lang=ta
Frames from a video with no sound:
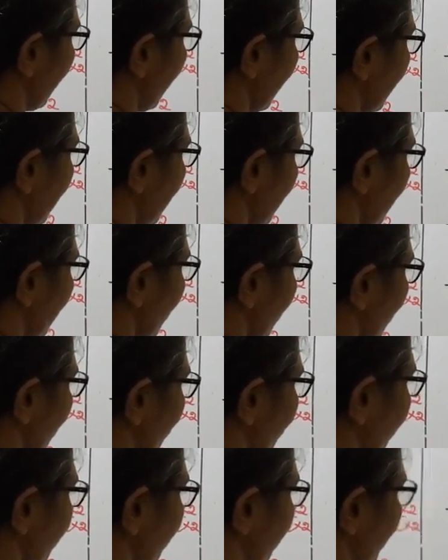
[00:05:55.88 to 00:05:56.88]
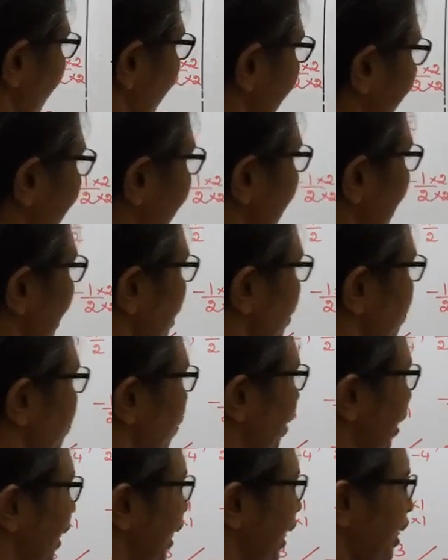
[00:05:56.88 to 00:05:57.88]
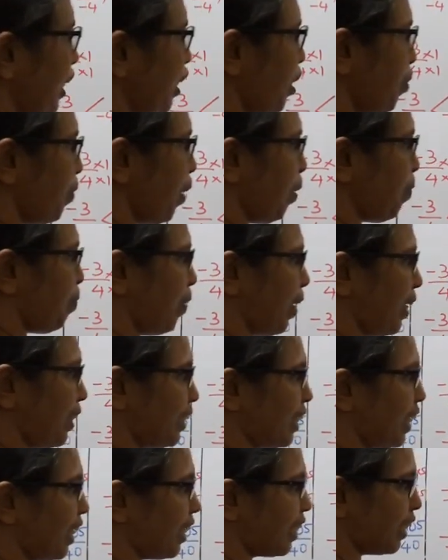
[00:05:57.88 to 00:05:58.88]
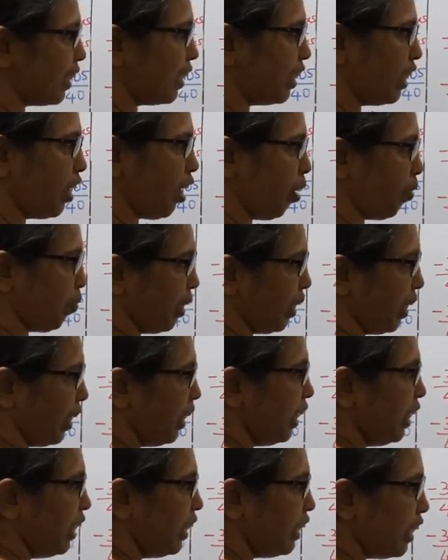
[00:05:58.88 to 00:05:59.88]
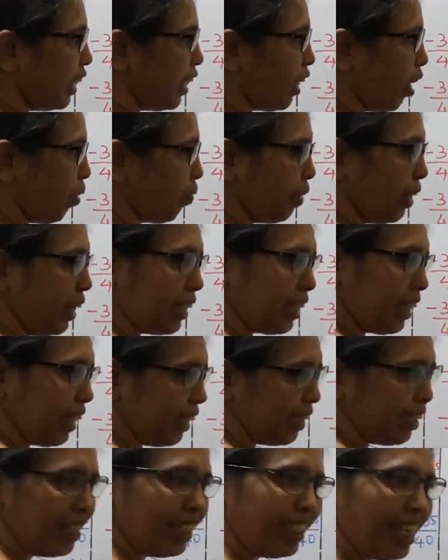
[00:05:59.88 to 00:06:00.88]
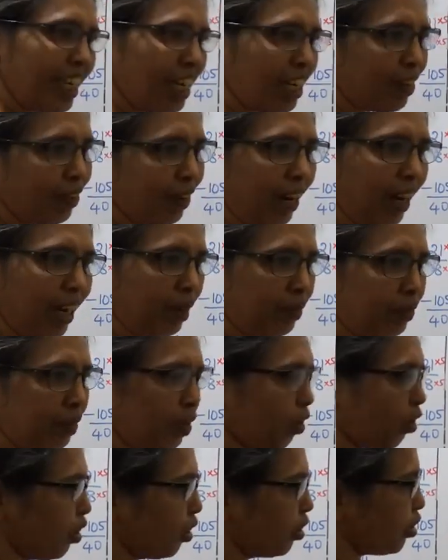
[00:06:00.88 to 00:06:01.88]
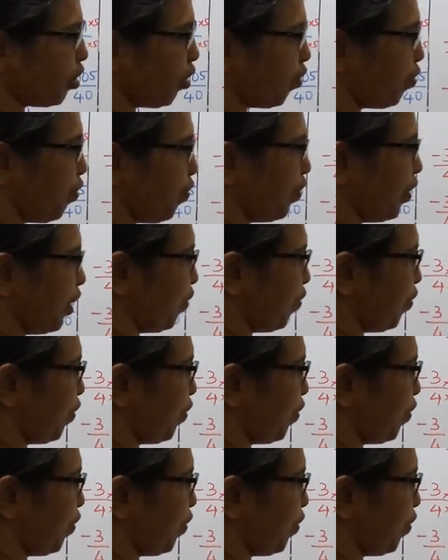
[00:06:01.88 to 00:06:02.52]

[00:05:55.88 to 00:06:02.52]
பை ஃபிஃப்டீன் இப்போ ரெண்டுமே பலச்ல இருக்கு டினாமினே டினாமினேட்டர் ஈக்குவலாக நம்ம கொண்டு வந்துட்டோம் ஃபிஃப்டீன்